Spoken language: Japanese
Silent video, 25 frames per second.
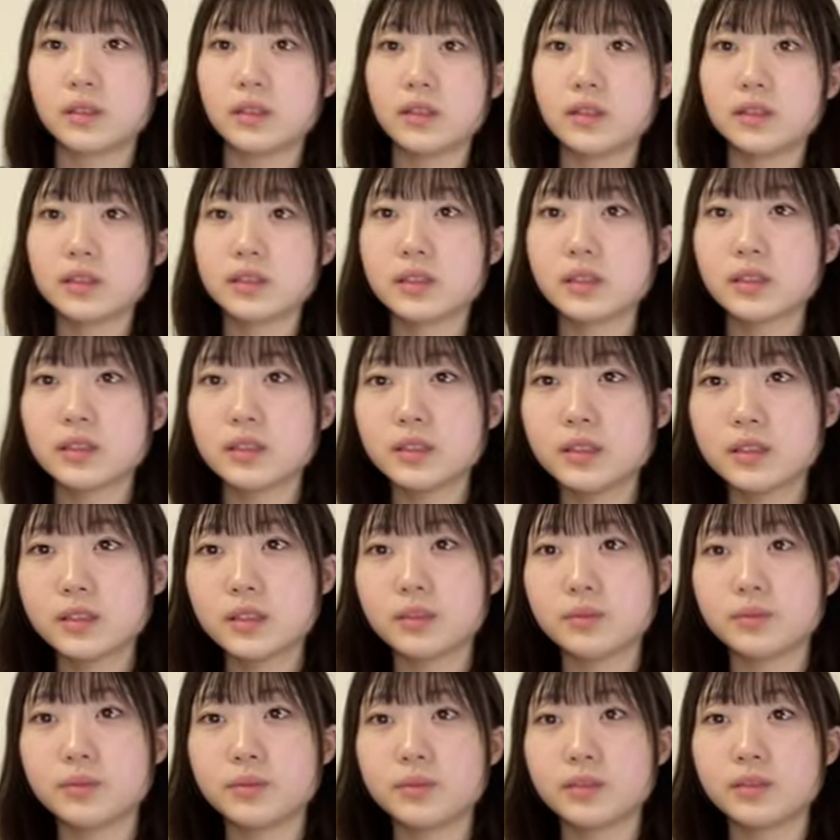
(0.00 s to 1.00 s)
た7時間半
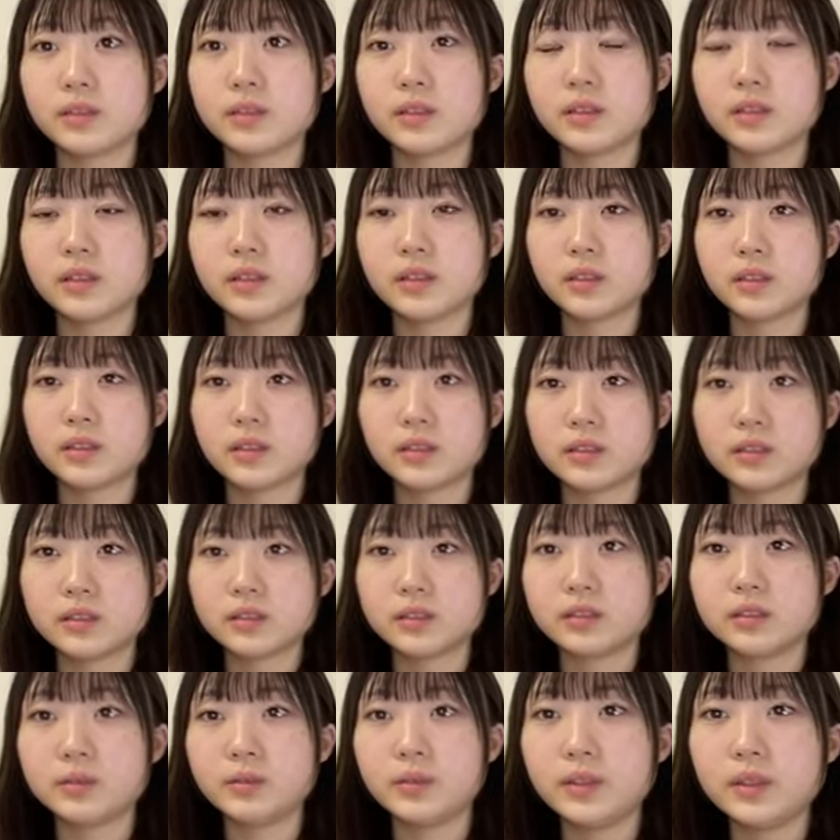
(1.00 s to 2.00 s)
でも
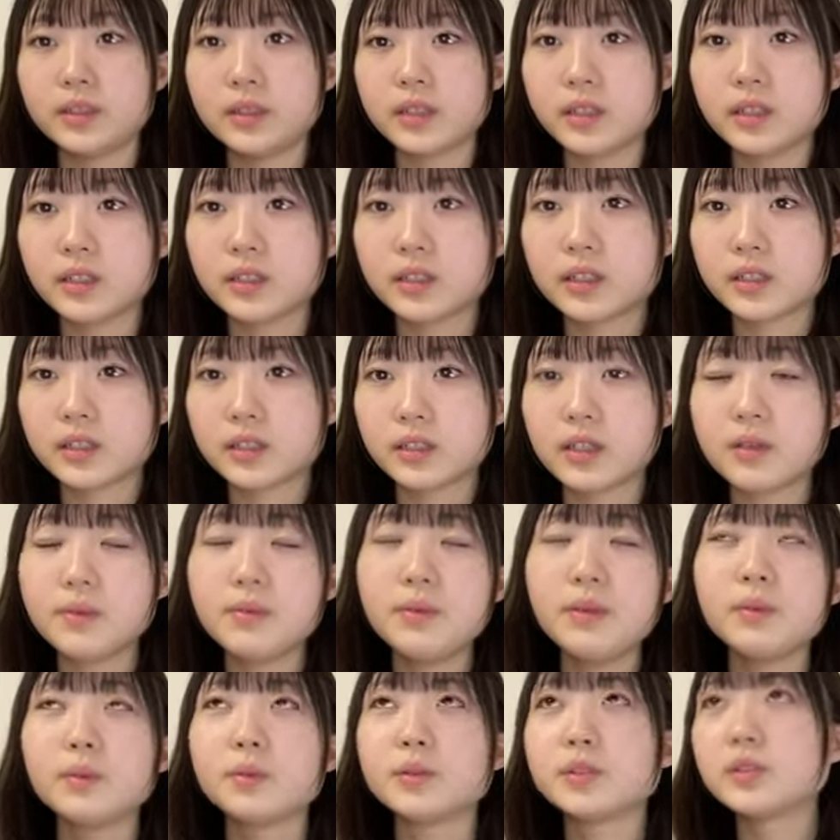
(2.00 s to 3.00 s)
睡眠足りなかったえ
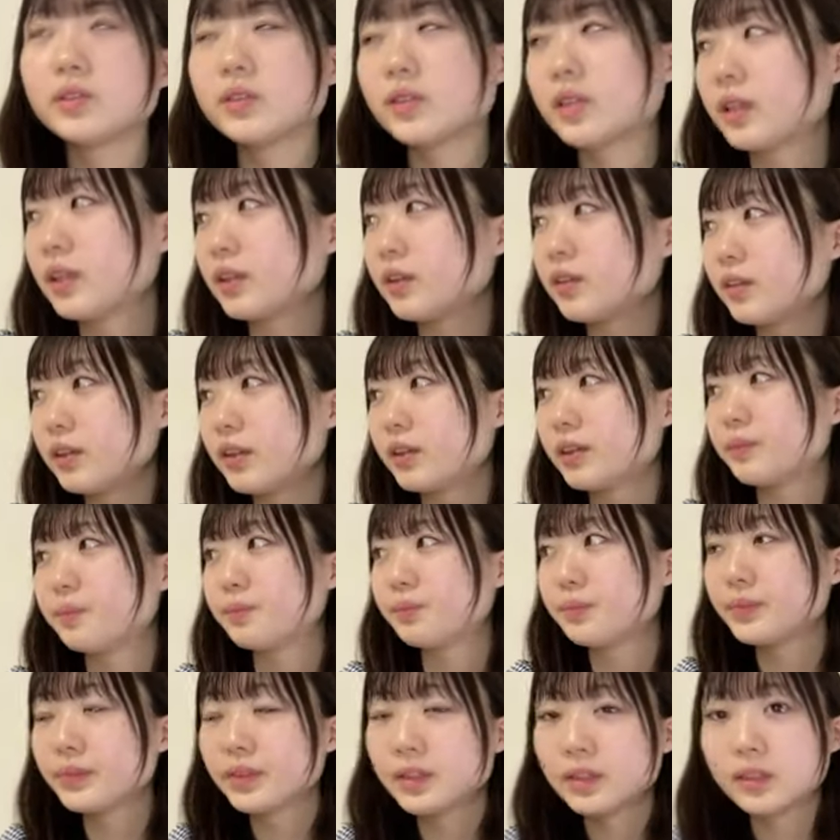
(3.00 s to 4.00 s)
みーもそうなんだよね
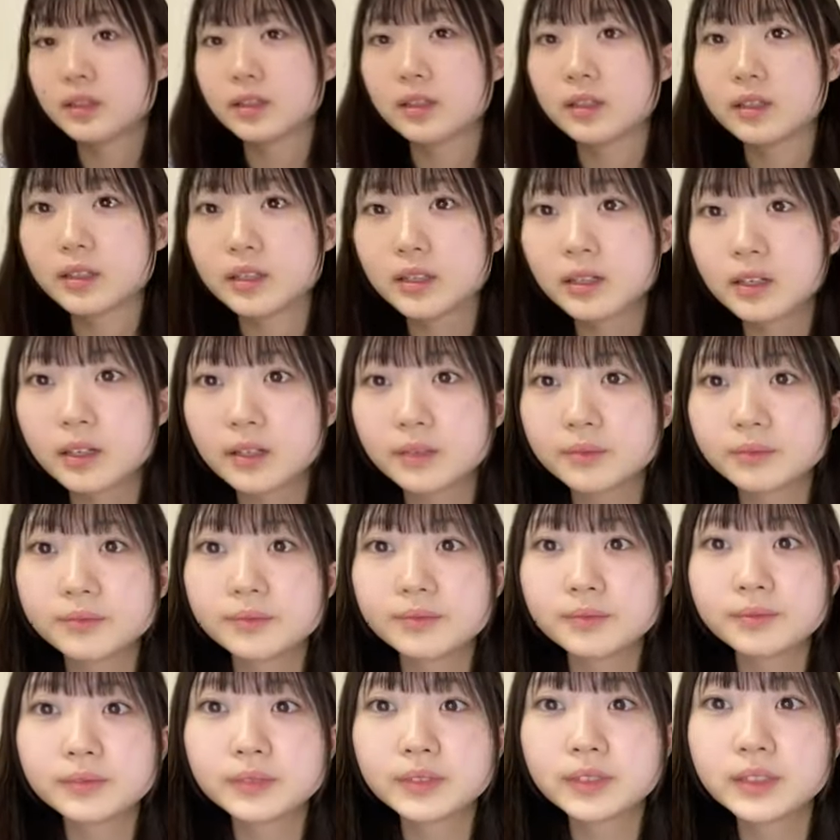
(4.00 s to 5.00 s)
なんか
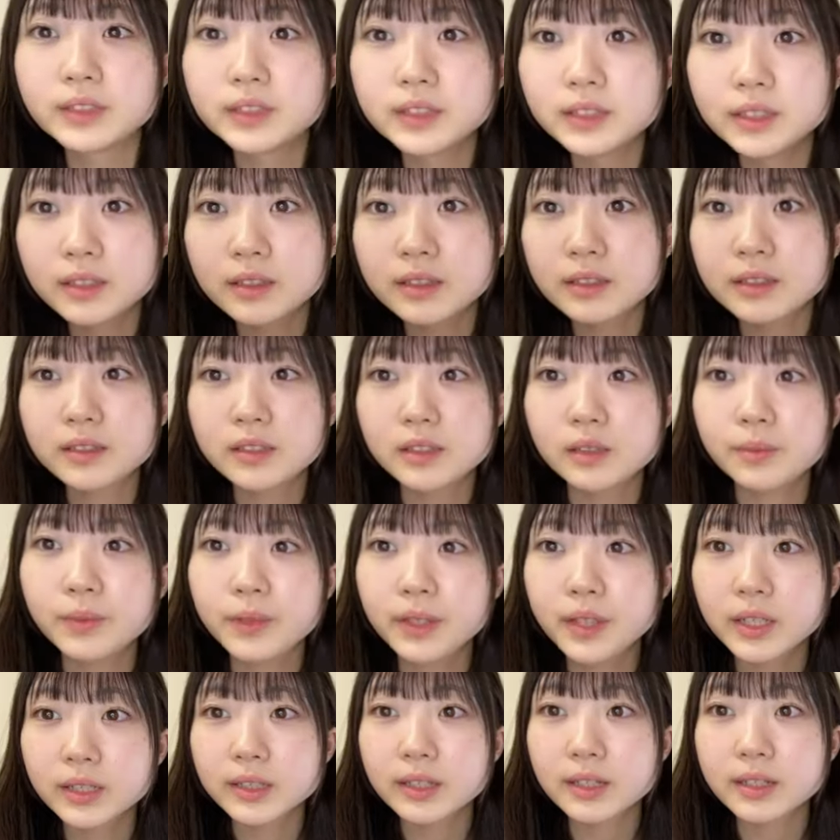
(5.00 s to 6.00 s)
全然睡
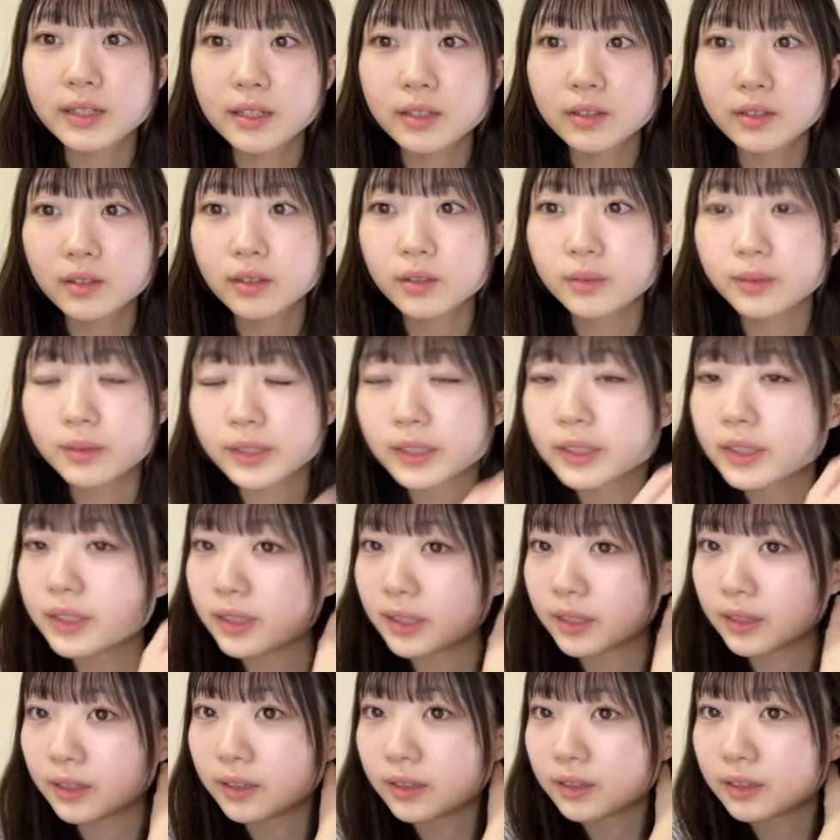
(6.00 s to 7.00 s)
眠が足りない時もあっ
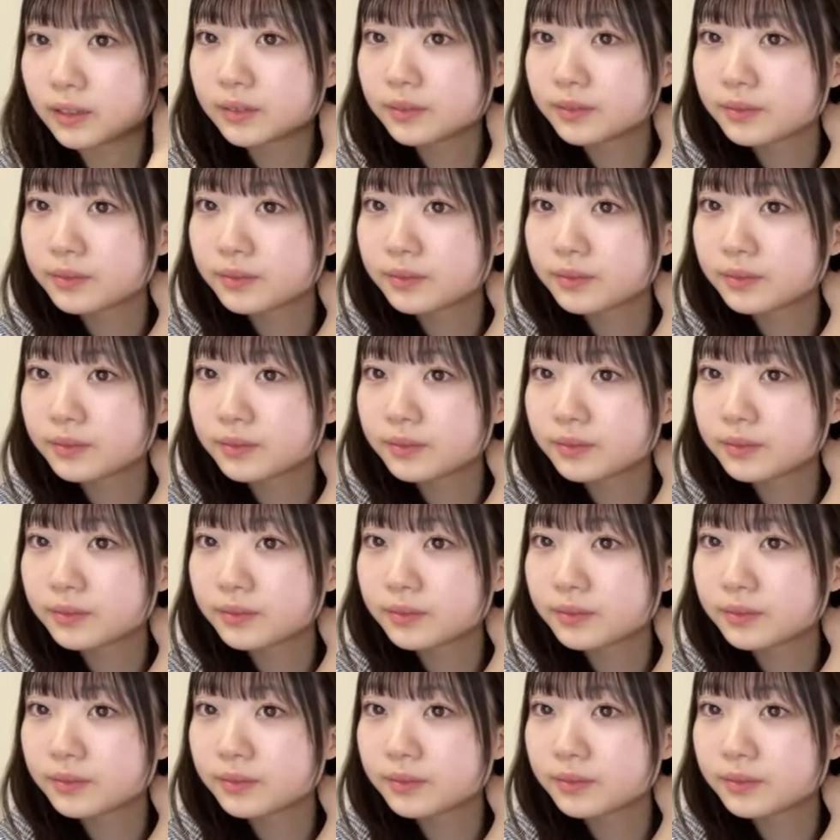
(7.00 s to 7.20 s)
て